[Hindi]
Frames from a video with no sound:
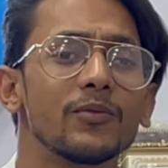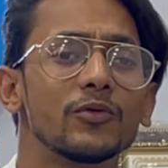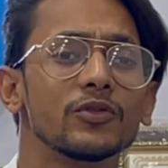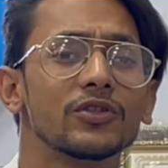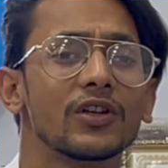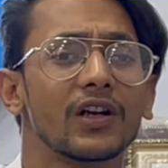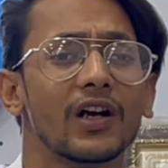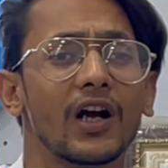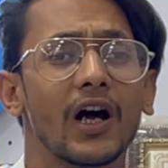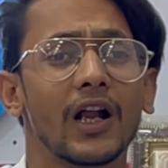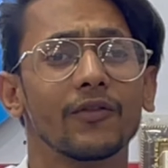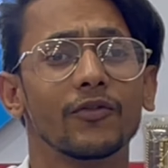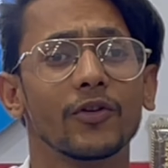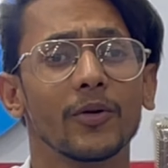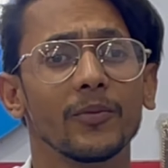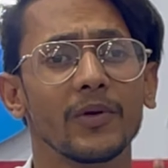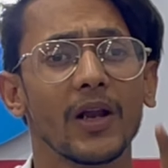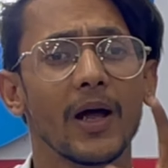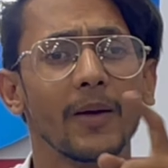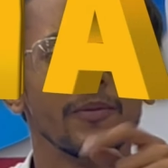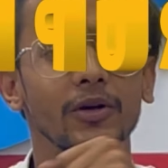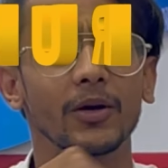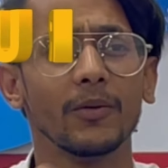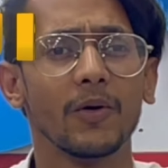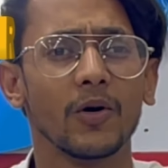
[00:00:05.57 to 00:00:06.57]
अबूजर खान फ्रॉम
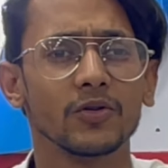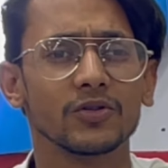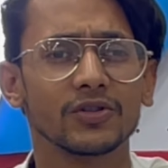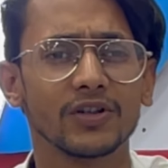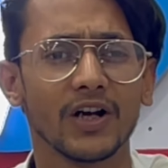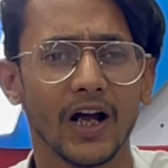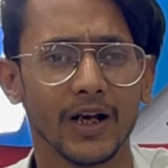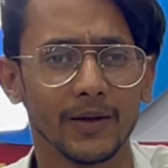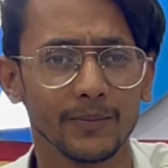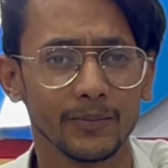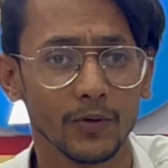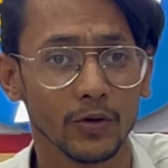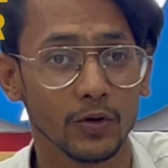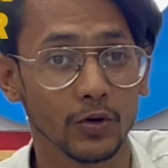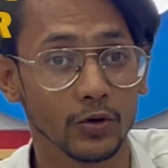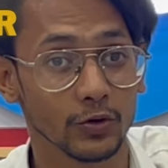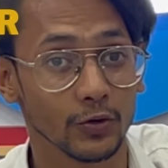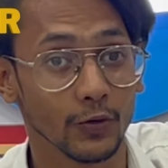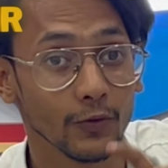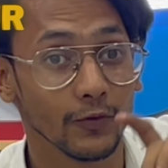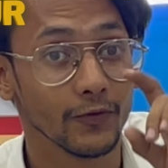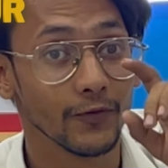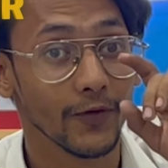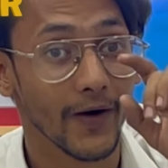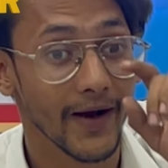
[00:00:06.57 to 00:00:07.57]
लैपटॉप हाउस कानपुर
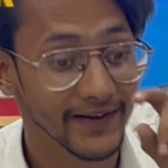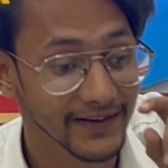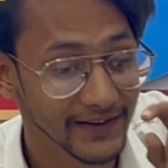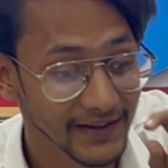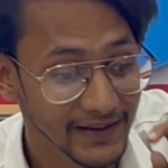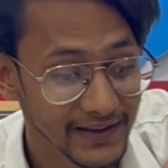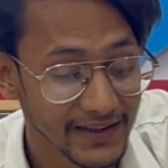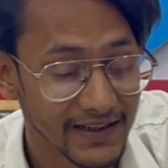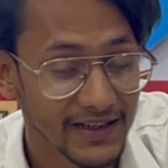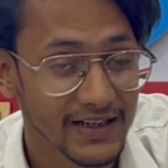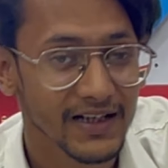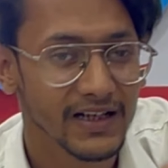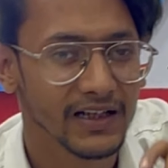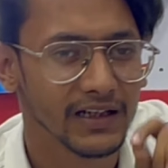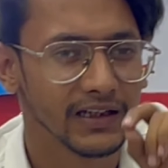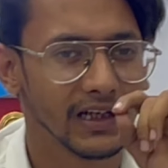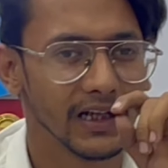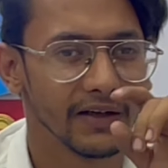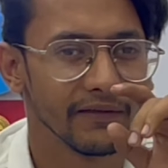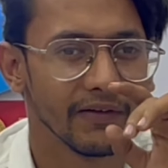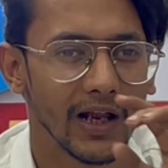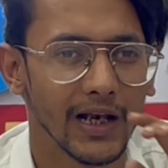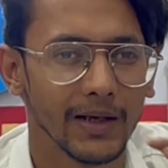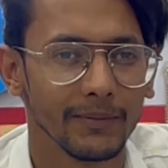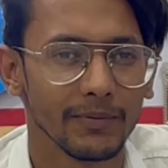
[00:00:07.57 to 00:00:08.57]
तो फाइनली
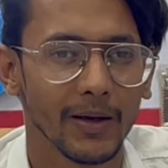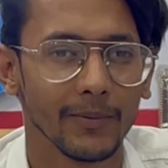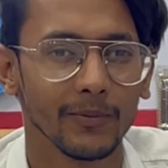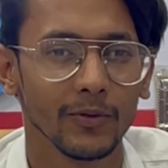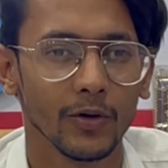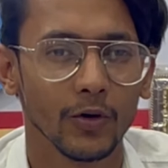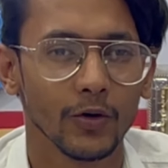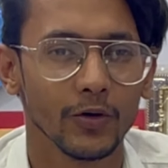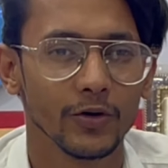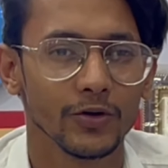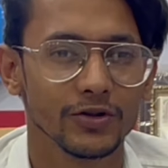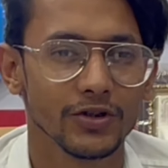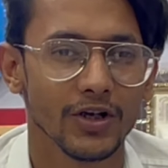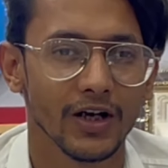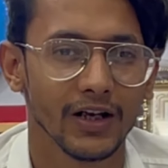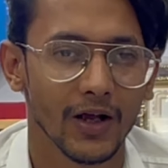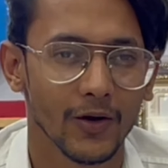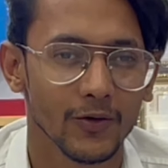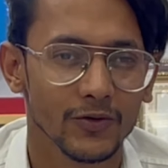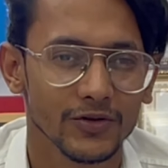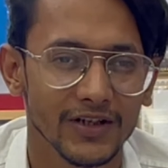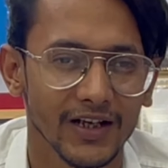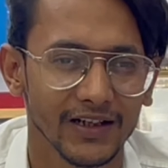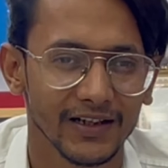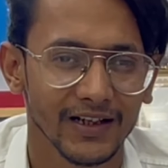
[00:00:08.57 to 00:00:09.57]
दिवाली पे हम लोगों ने जो
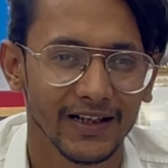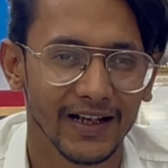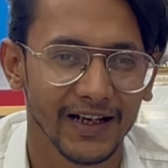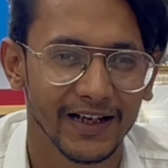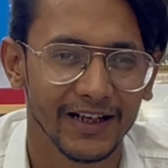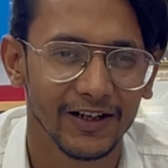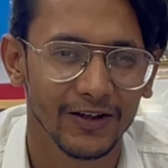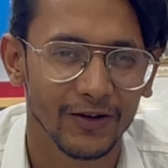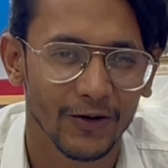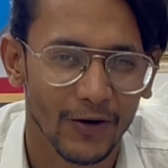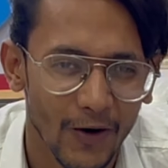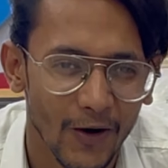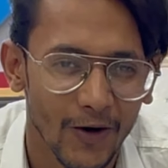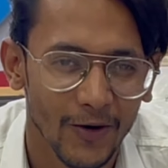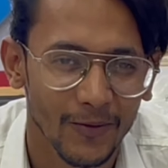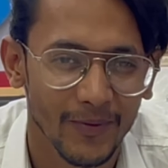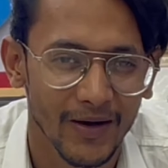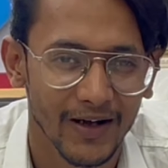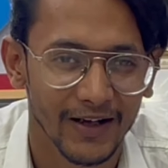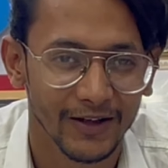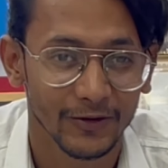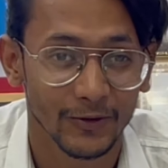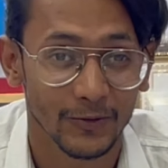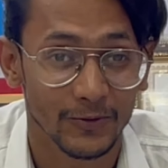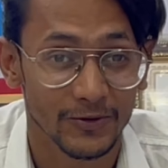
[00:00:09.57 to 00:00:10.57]
अनाउंस किया था लकी ड्रॉ
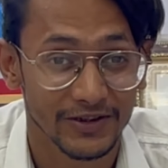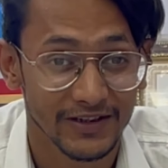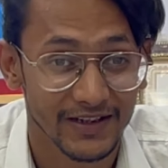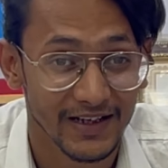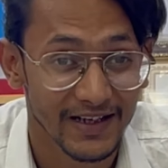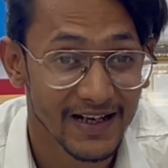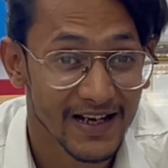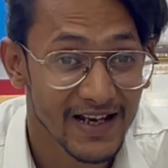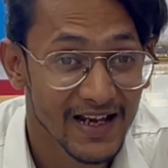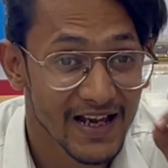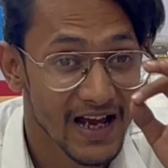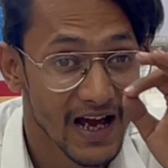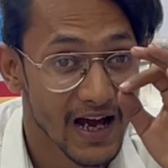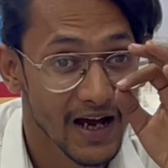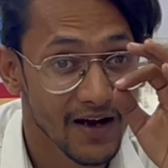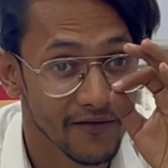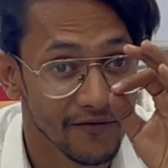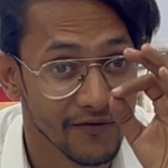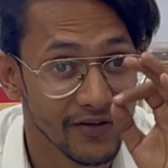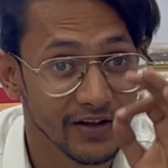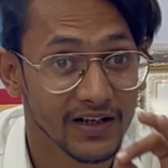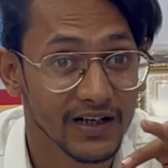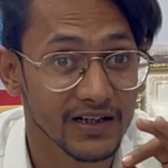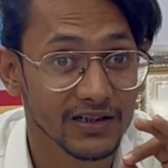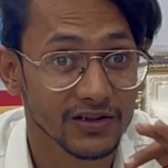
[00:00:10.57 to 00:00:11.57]
हमारा तो उसके
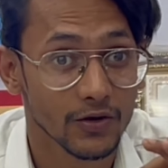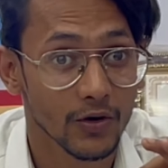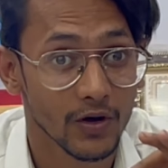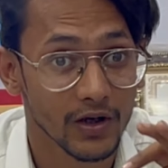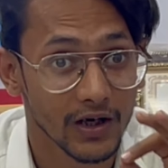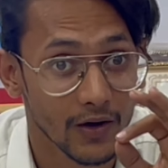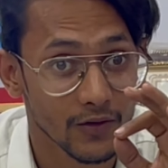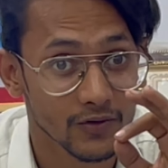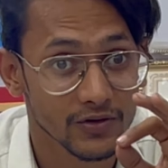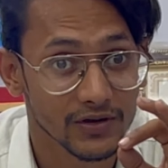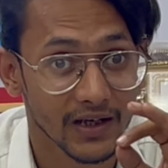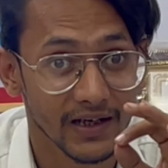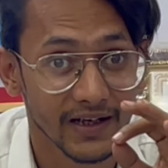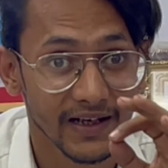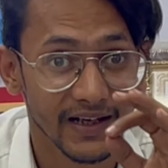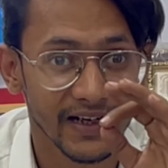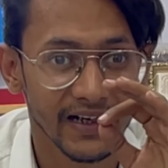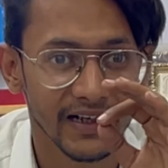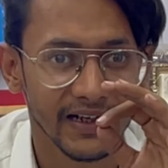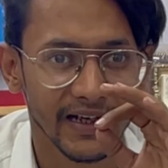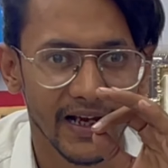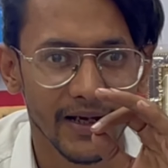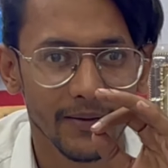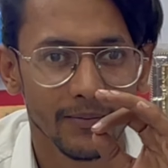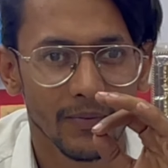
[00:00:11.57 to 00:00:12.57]
विनर्स को अनाउंस करने
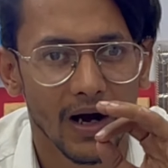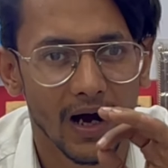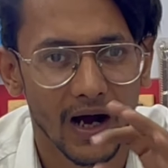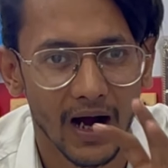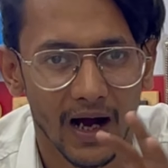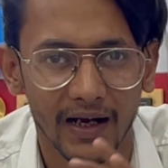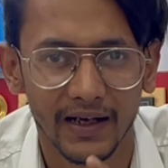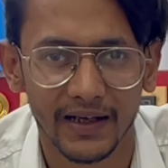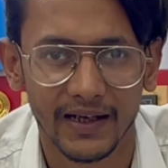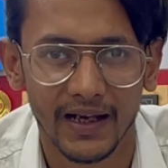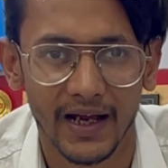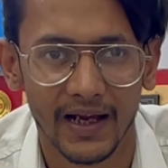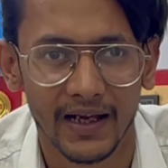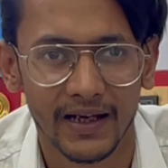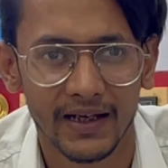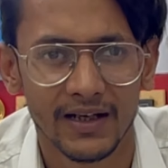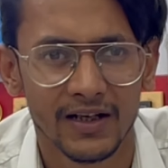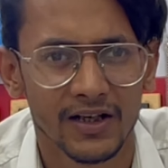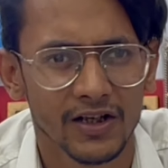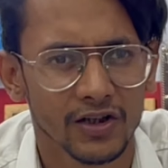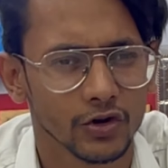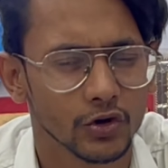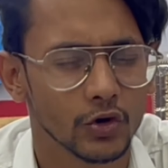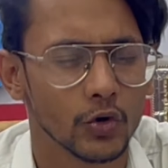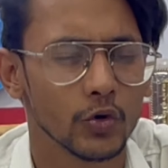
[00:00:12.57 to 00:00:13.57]
का टाइम आ गया है
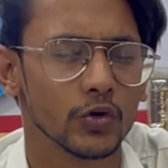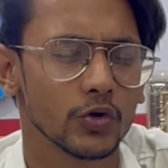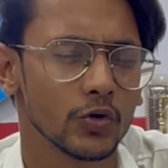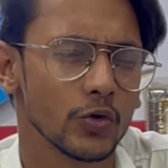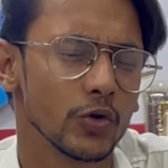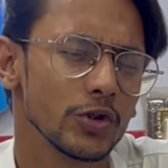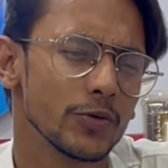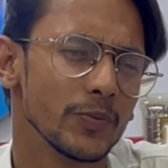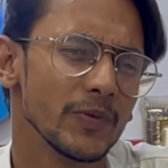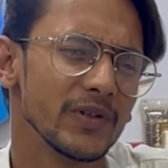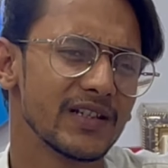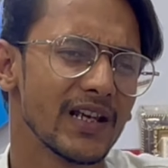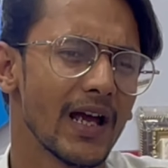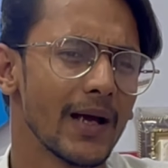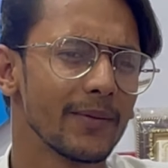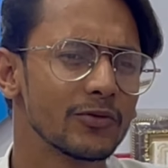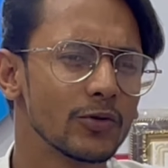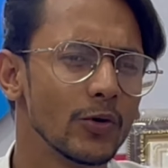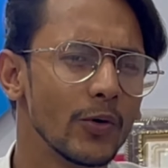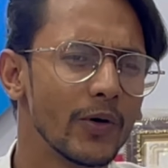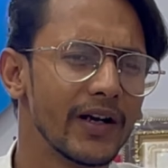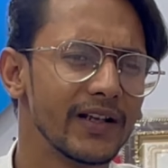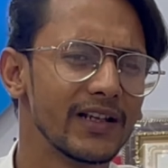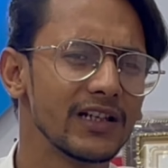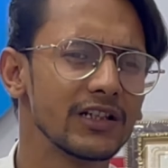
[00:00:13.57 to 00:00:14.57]
कुछ मिसहैप्स
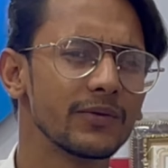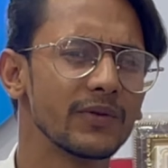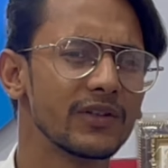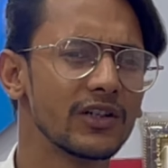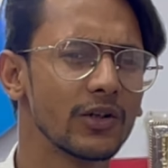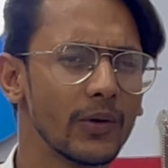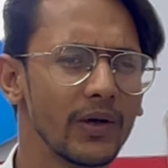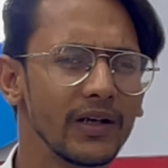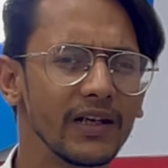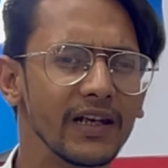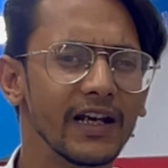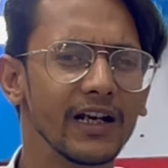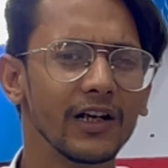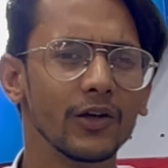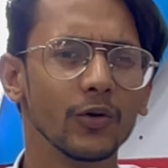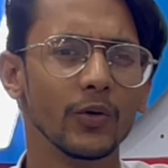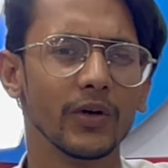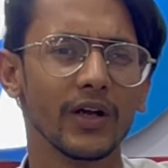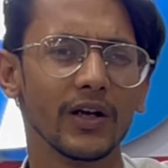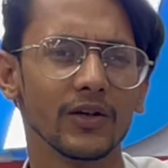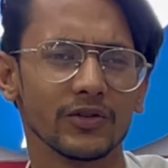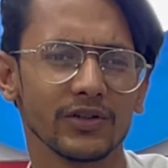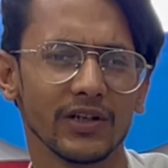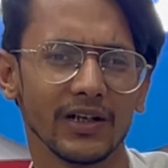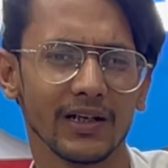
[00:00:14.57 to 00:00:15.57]
हो गए थे इस वजह से थोड़ा लेट हो
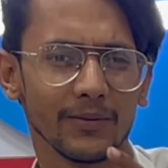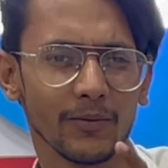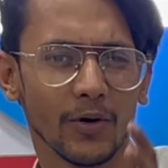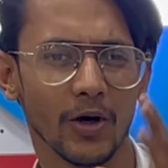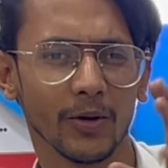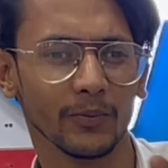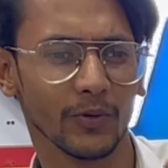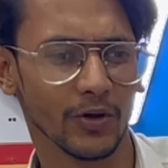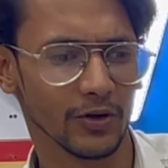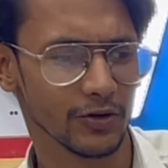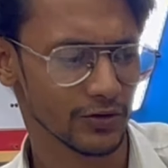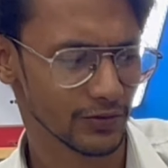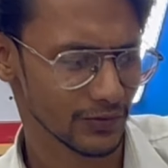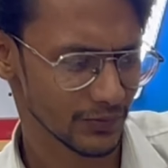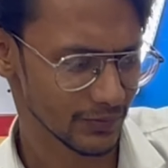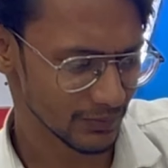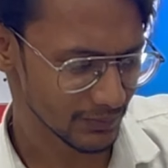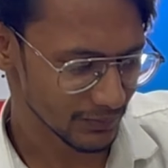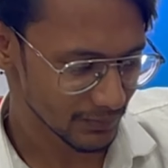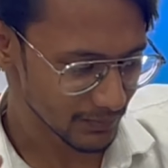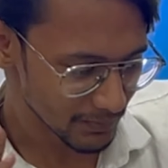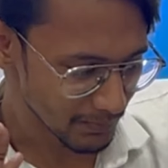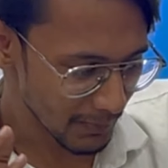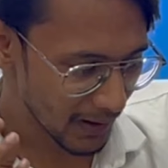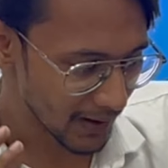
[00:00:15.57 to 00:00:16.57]
गया उसके लिए बहुत बहुत
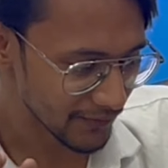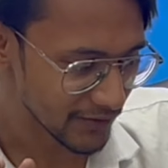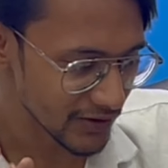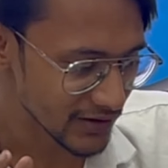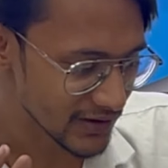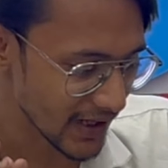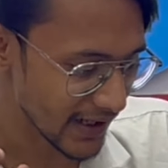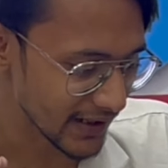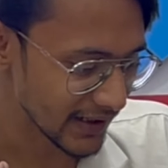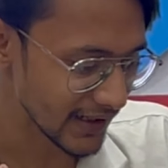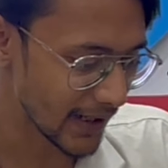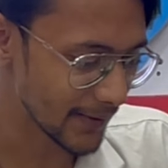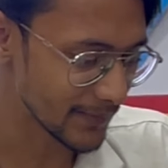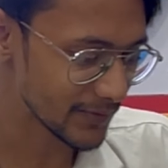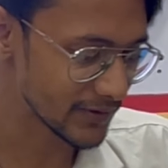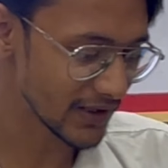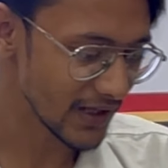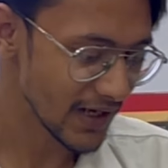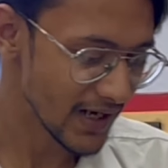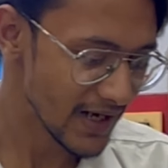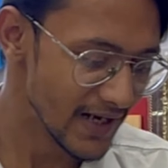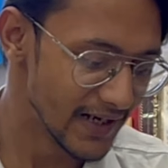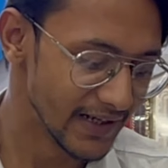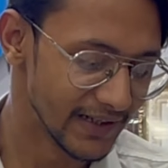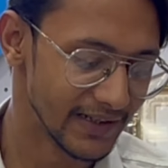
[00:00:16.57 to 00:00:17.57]
माफ़ी चाहेंगे
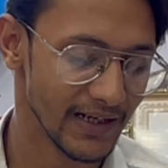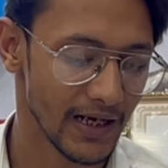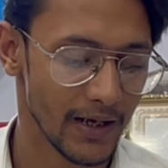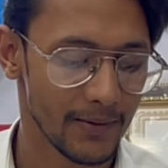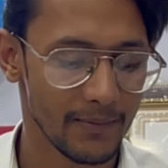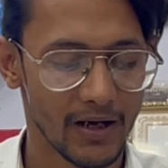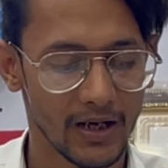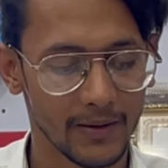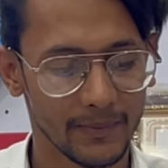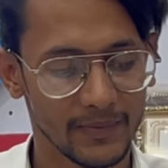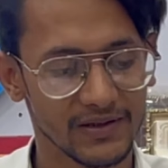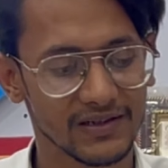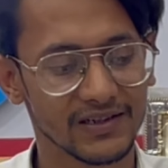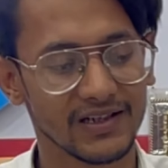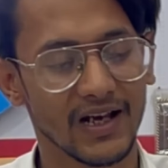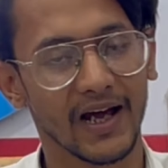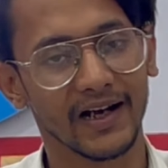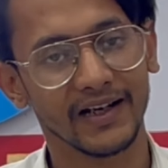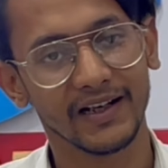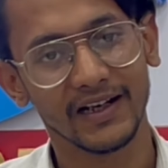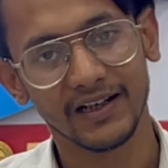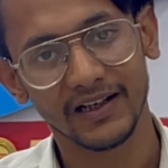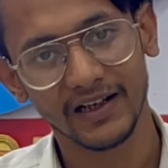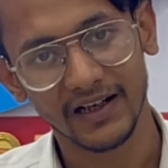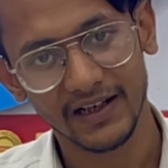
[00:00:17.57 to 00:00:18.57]
आपसे ये हमारे पास
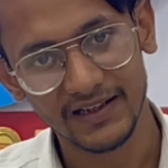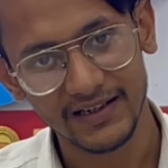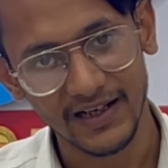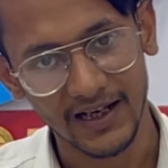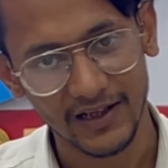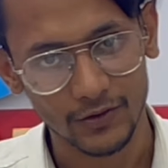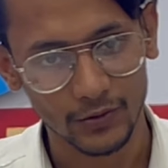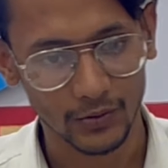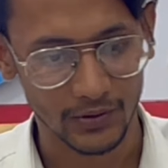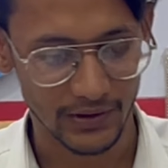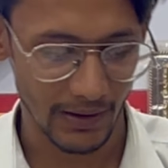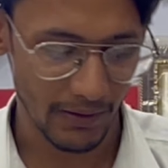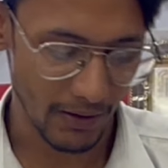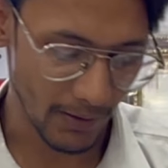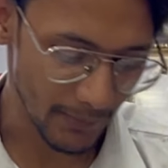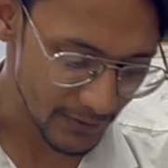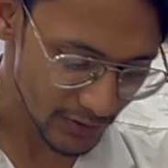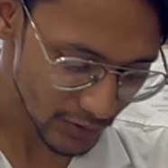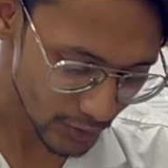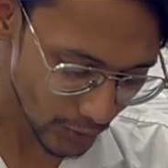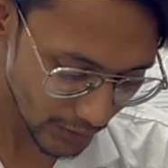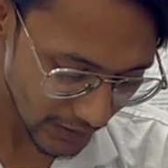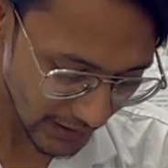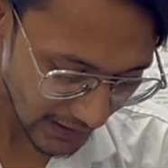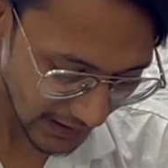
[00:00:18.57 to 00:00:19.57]
सारी एंट्रीज आ चुकी है और हम
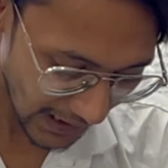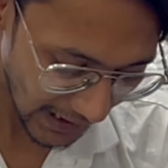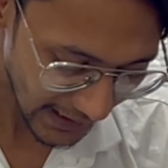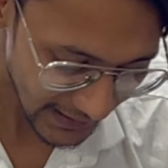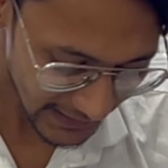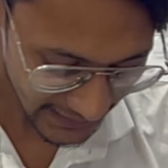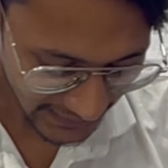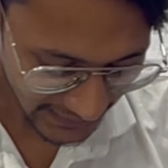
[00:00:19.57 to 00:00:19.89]
इसको निकाल